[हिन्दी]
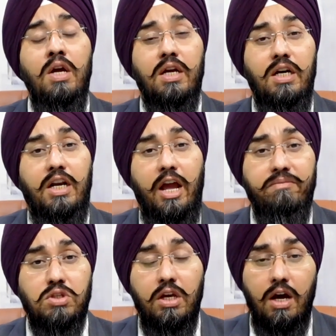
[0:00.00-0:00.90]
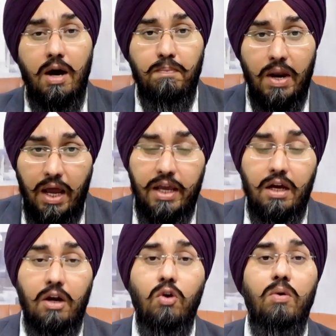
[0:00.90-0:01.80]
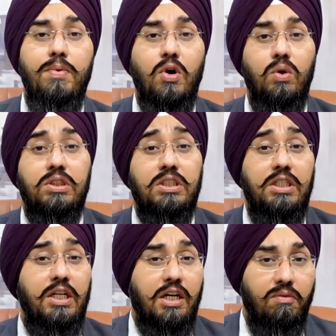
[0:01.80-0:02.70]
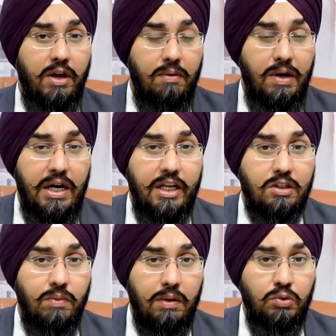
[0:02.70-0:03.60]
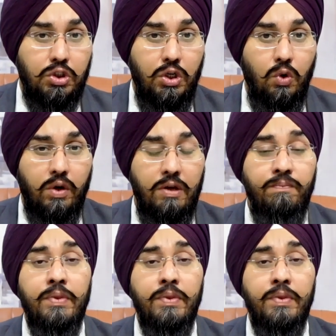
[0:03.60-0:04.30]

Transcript: कि टाइम से अप्लाई कर लो बिकॉज सीट अवेलेबिलिटी इस बार मुश्किल होगी